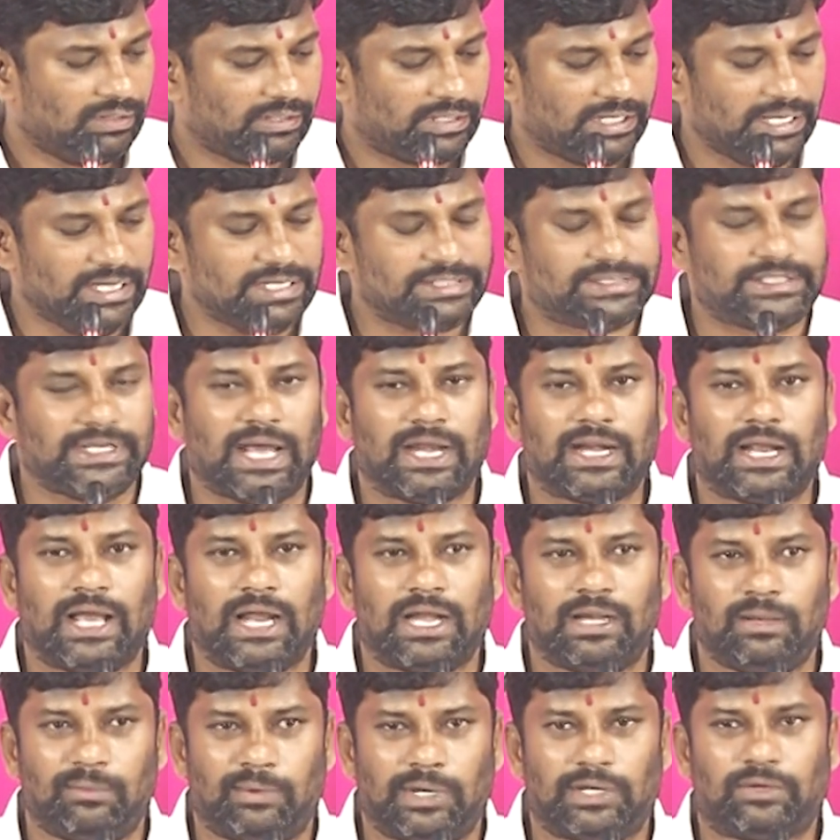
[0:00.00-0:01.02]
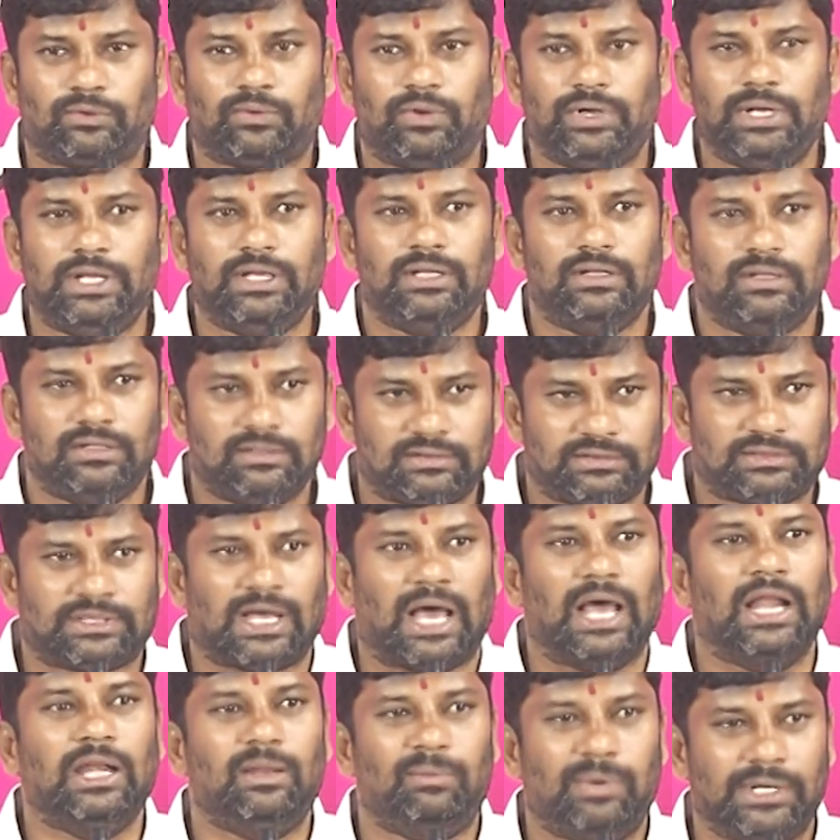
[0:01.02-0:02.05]
కేసీఆర్ గారిని పట్టుకొని
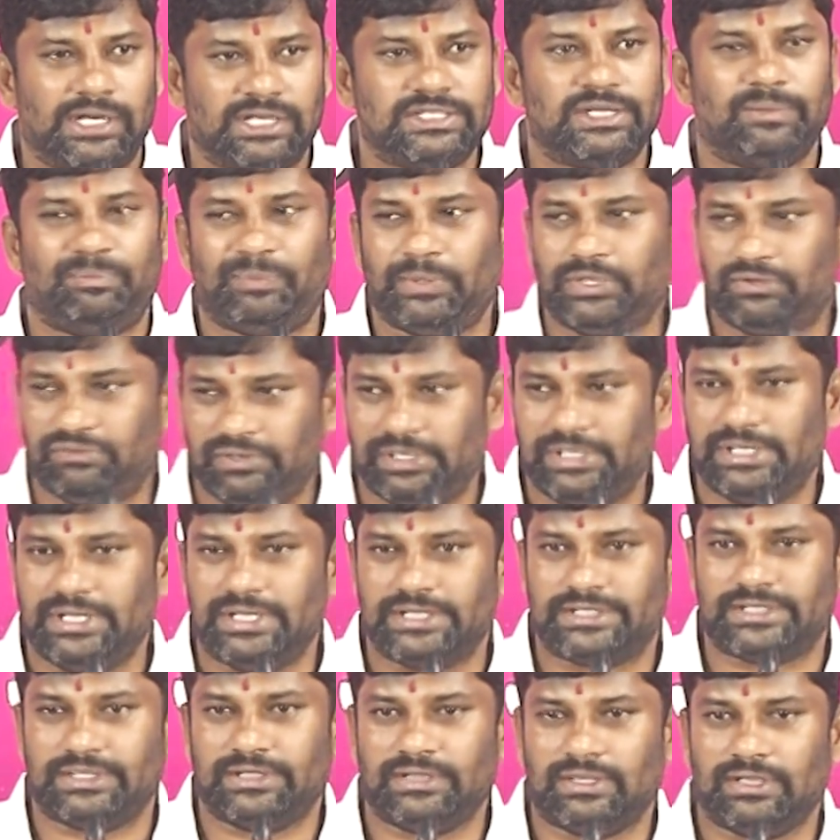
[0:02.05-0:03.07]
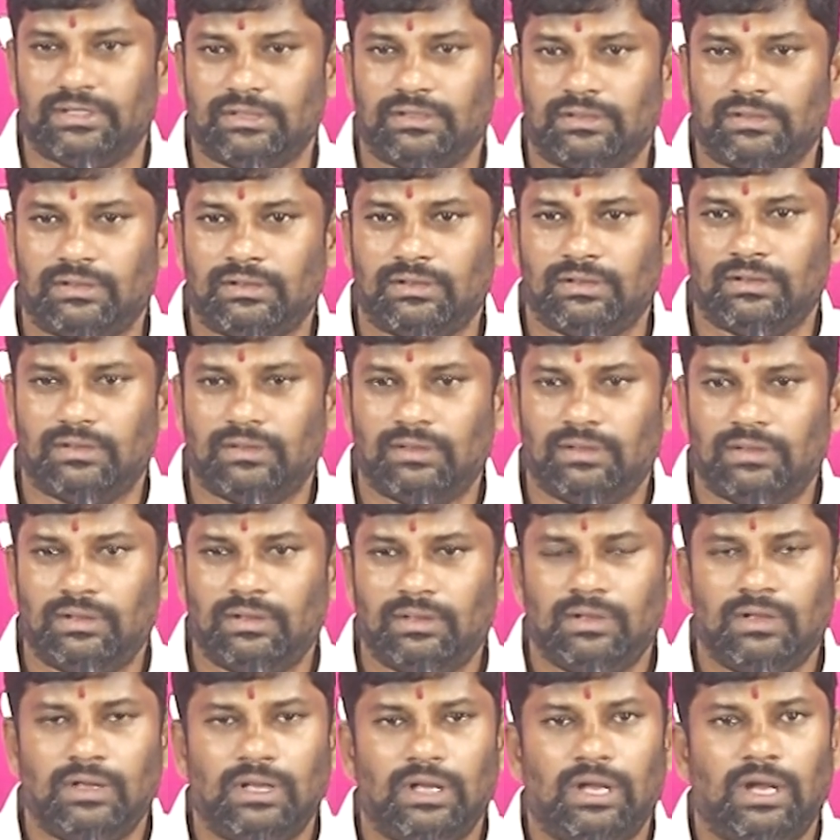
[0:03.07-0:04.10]
తాలిబన్ అని చెప్పి ట్వీట్ చేసింది
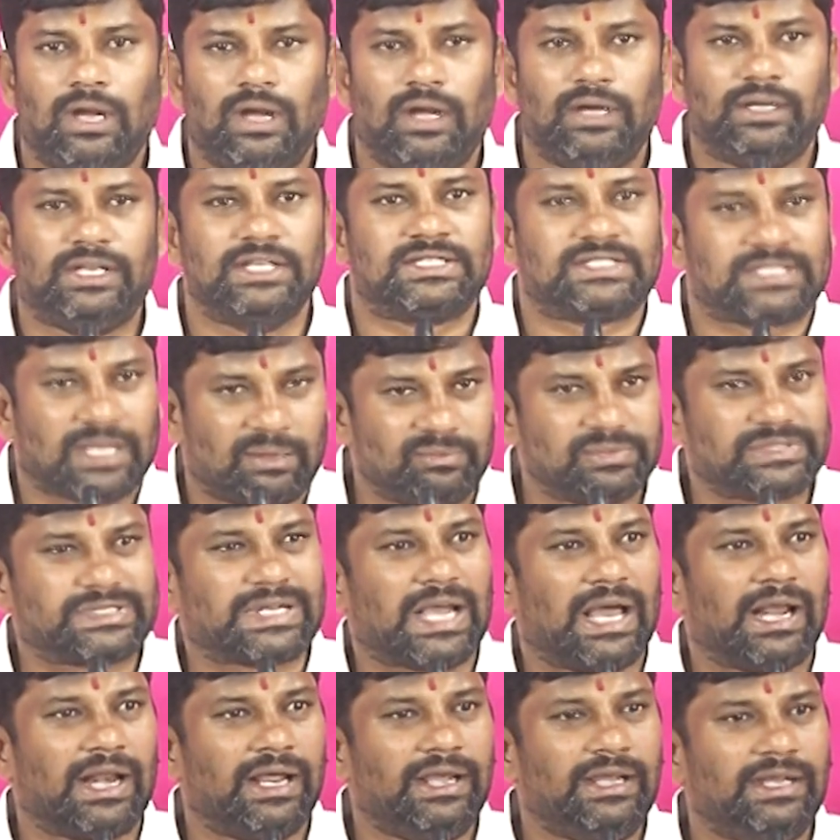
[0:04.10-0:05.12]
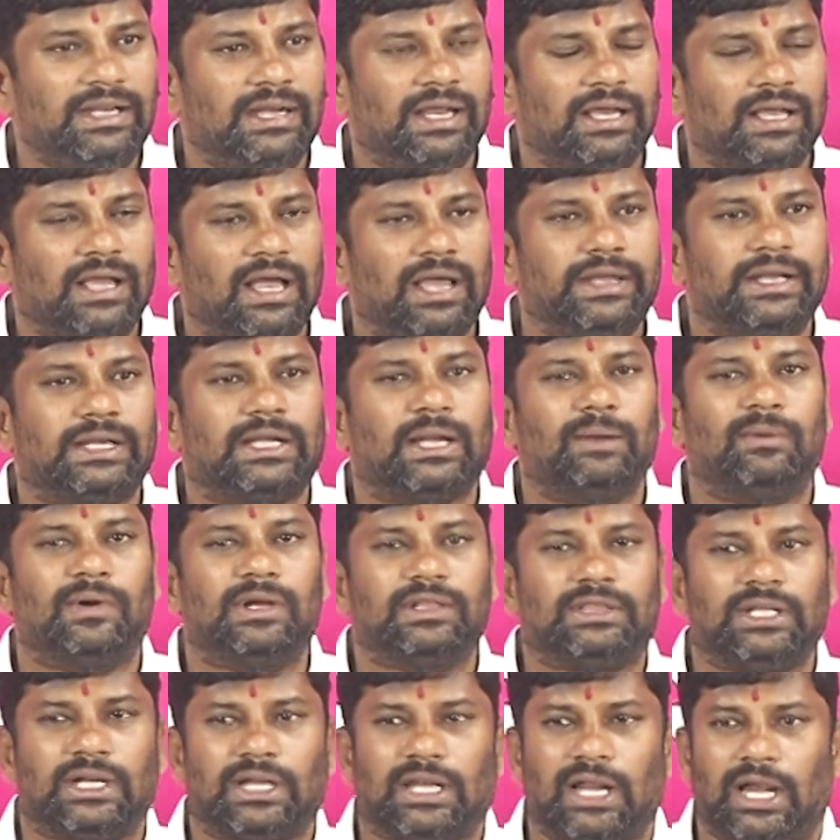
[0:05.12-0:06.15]
అంటే సంస్కారహీనంగా ఎట్ల
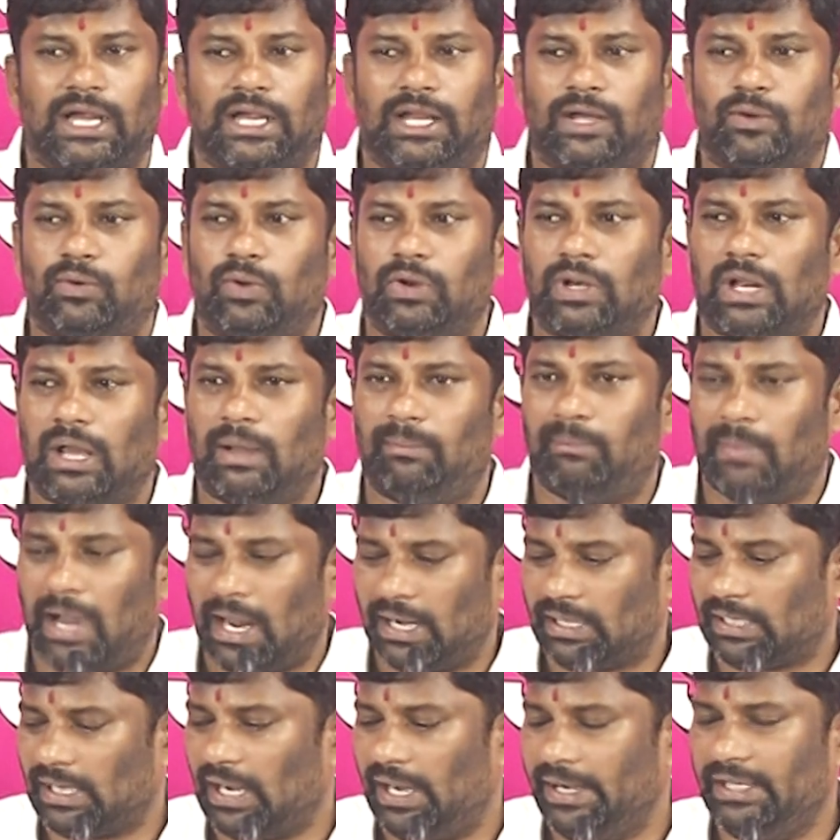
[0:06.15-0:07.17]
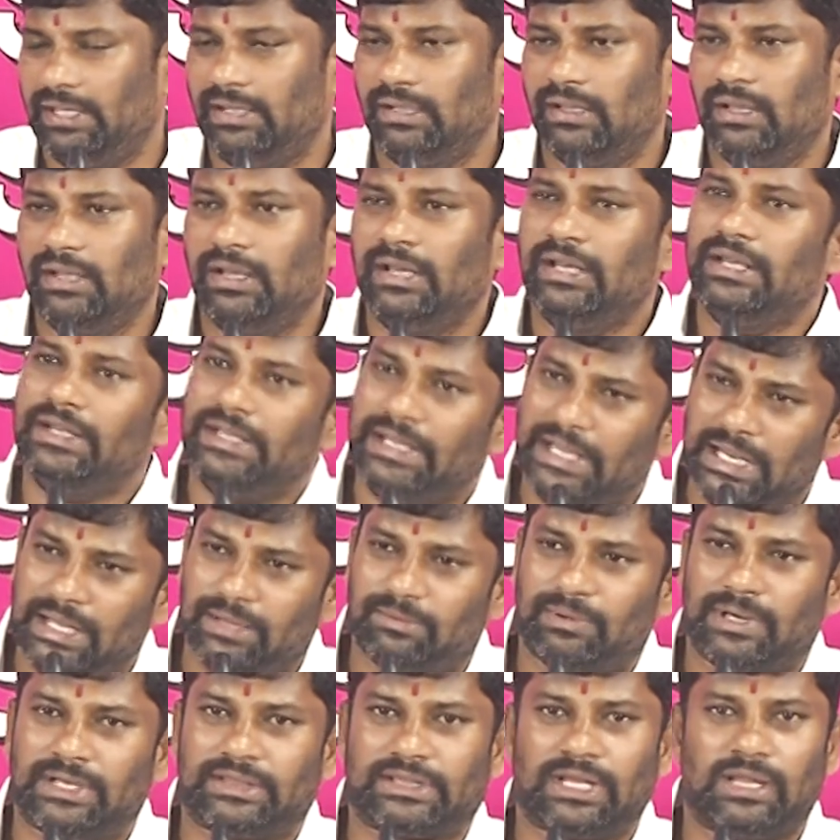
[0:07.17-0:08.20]
పడితే అట్లా అడ్డగోలుగా మాట్లాడి
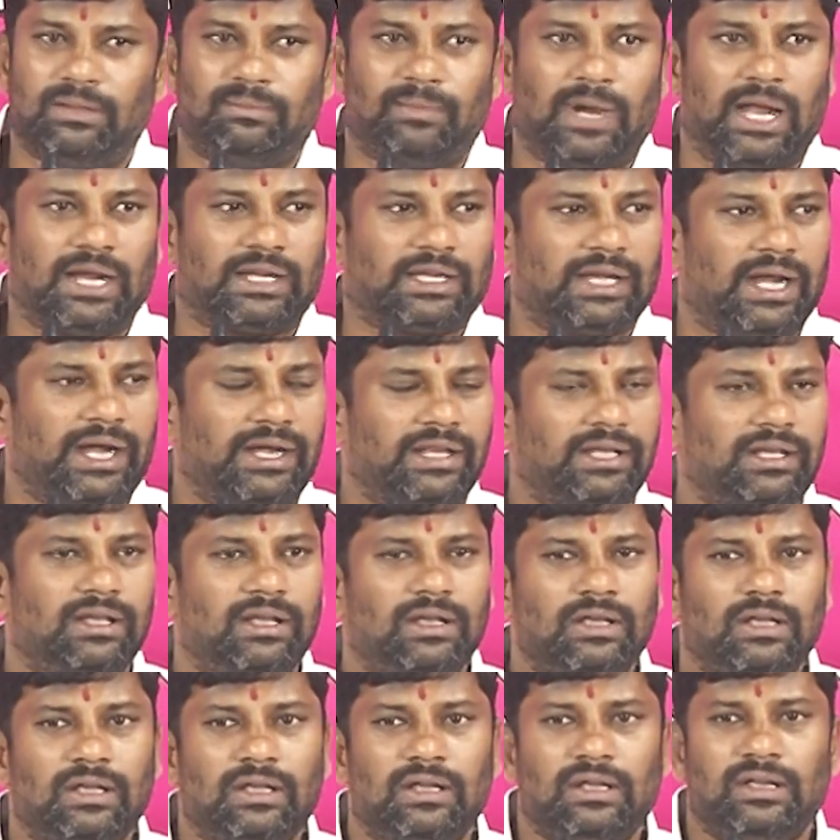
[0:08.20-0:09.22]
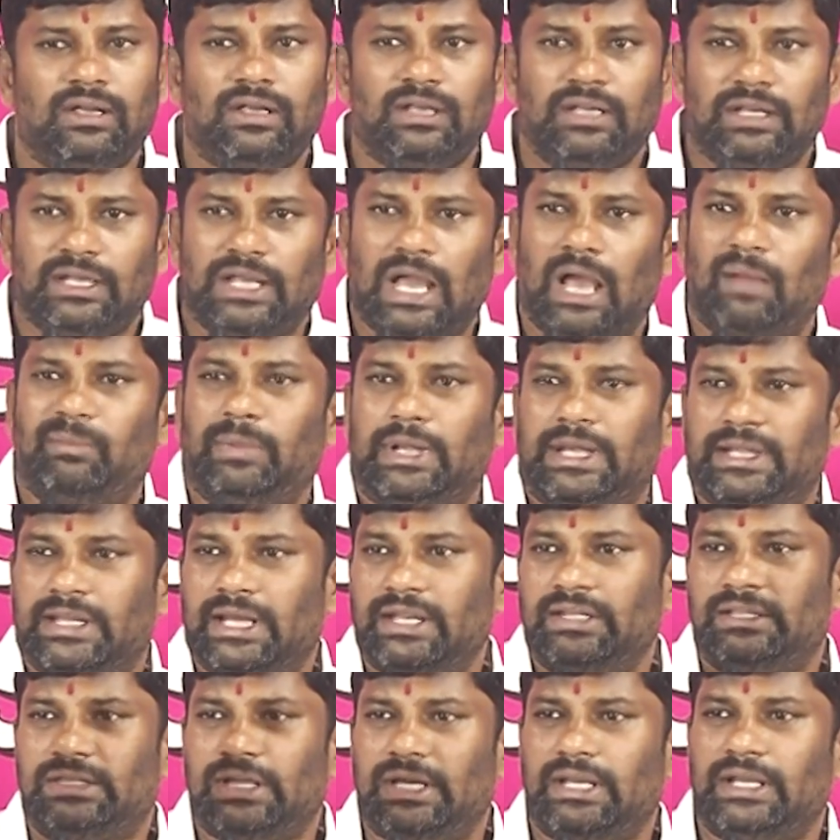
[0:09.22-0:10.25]
ఏది పడుతుంది మాట్లాడి ఇక ఆమె
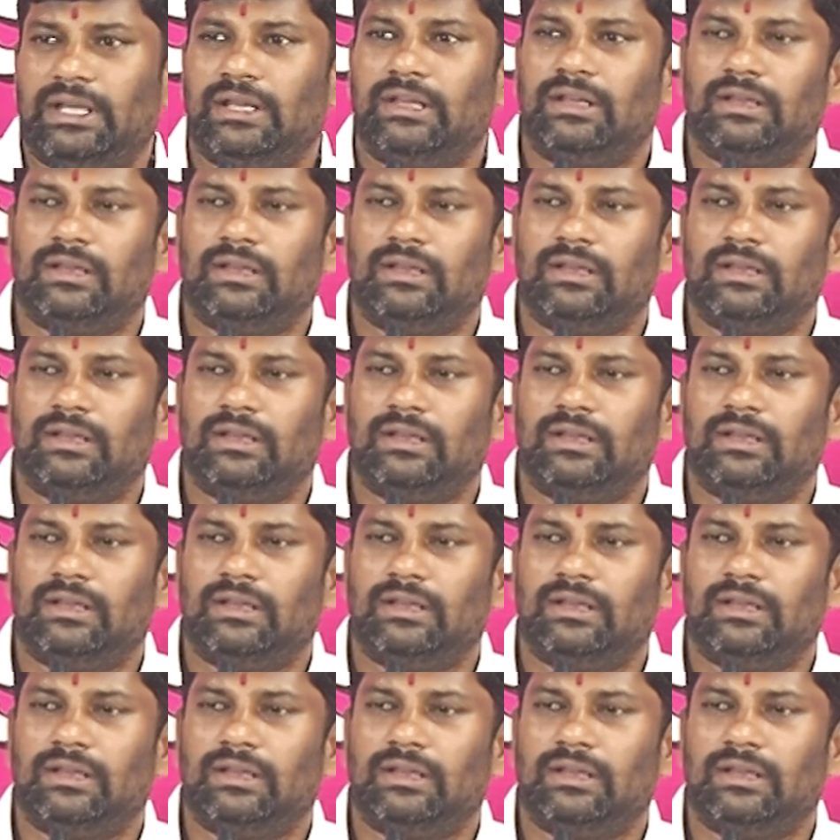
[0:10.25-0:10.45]
ఏదైతే